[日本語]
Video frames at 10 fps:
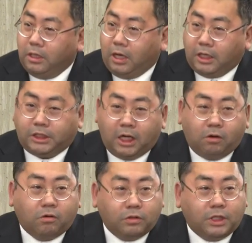柱
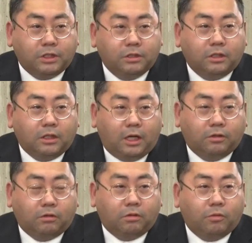を構成するあ
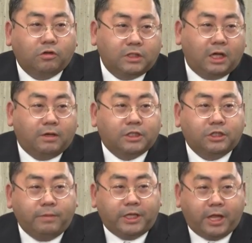の木材は
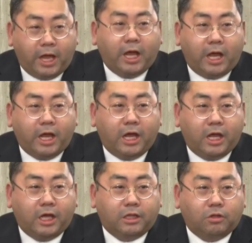すべて、
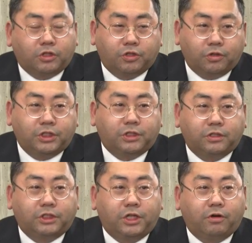えーと、消
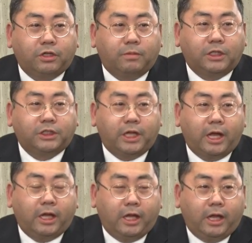失しておりまし
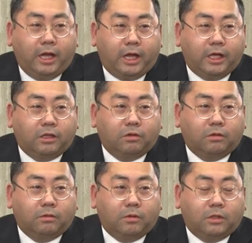て、えー
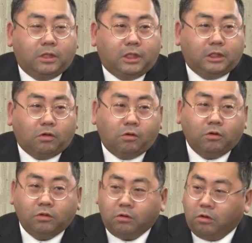ととこ
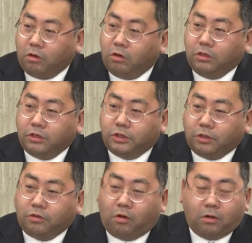ろどころ
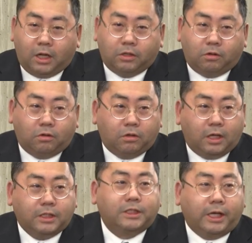ちょっとあの
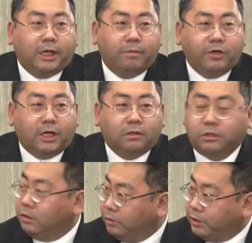あれですね煙がく
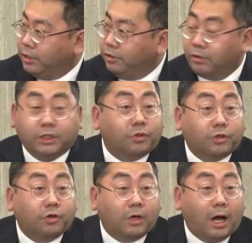すぶっているような状
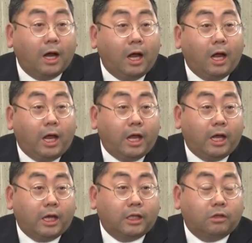況が、
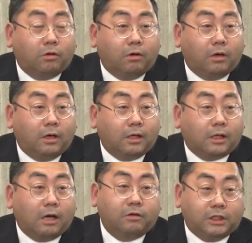えーと、
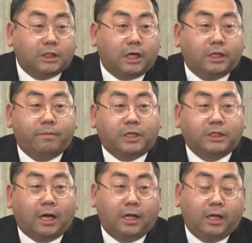確認されていまし
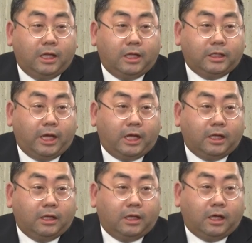た。で
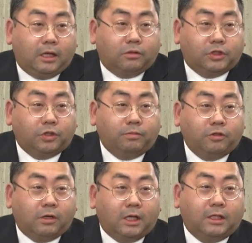あの消
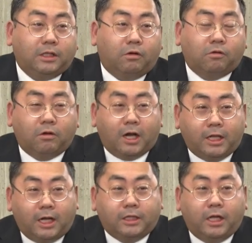防の方に怒られ
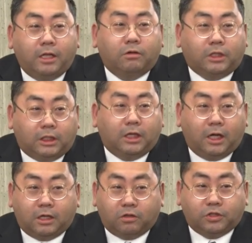ない程度に
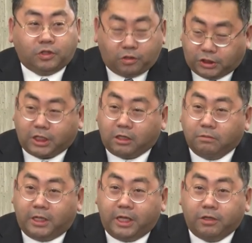あのちょっと近
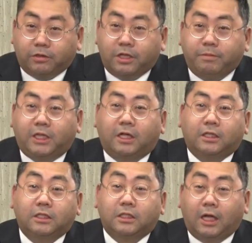くまで寄ってみた
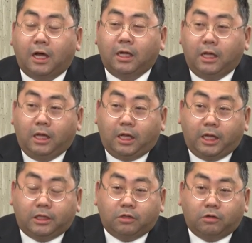んですが、
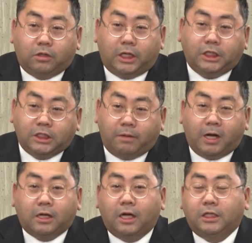えーと、消した
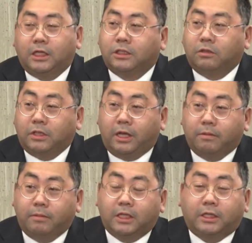ばっかりですの
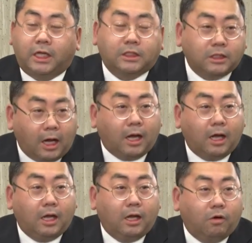でまだ熱が
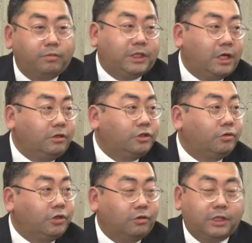帯びている
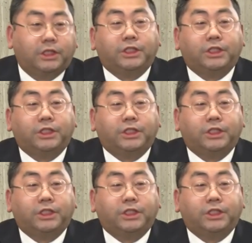状況で